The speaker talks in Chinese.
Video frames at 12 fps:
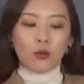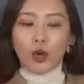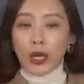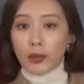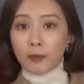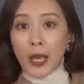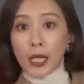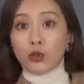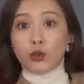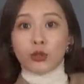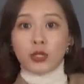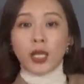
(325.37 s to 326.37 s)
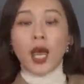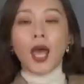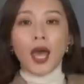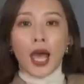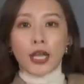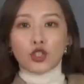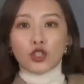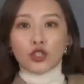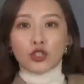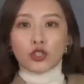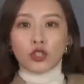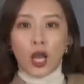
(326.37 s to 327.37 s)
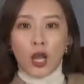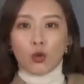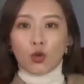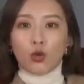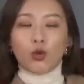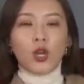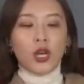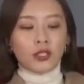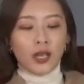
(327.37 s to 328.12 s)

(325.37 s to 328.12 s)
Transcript: 不管是半裙还是长裤。